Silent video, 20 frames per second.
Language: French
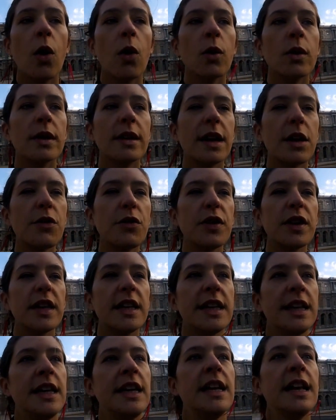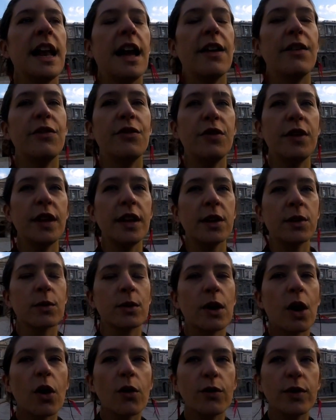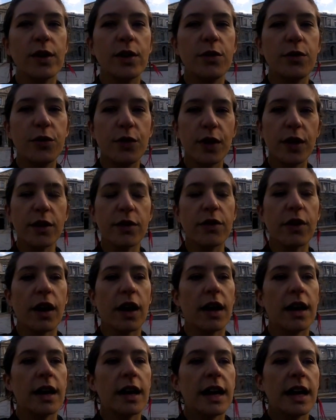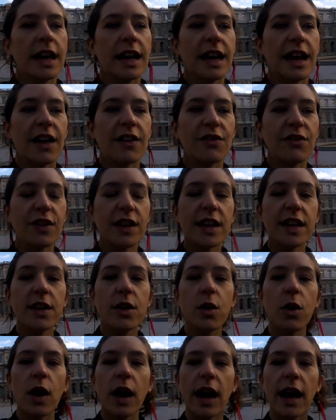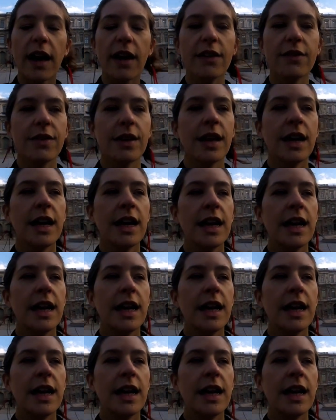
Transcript: on définit la vie qu'on a envie de vivre, la vie de nos rêves,